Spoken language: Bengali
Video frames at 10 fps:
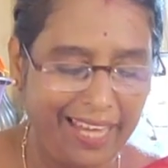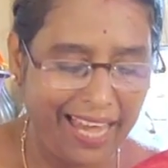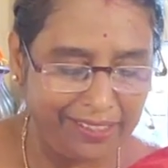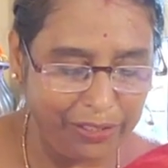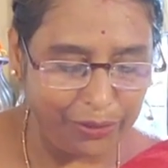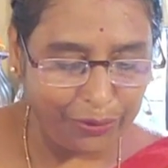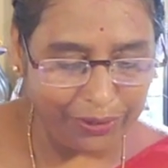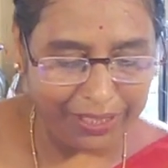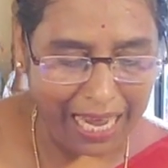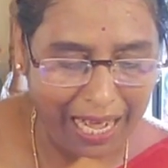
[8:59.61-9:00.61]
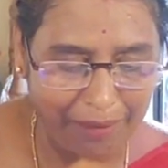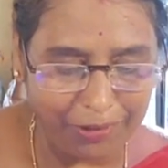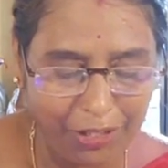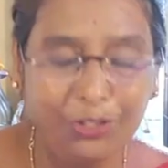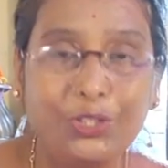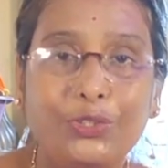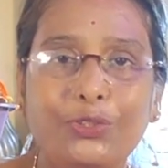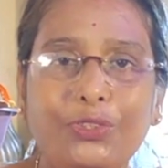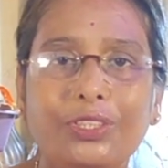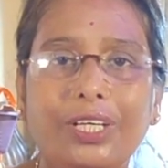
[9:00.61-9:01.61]
জ্ঞানযোগ নাম
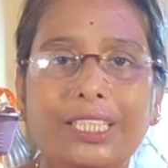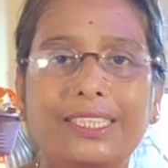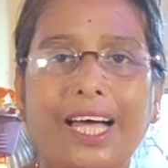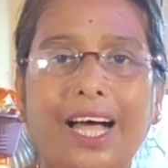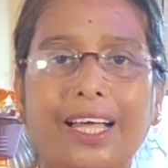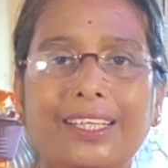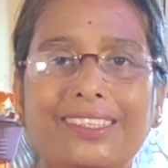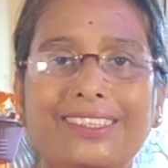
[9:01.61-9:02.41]
চতুর্থ অধ্যায়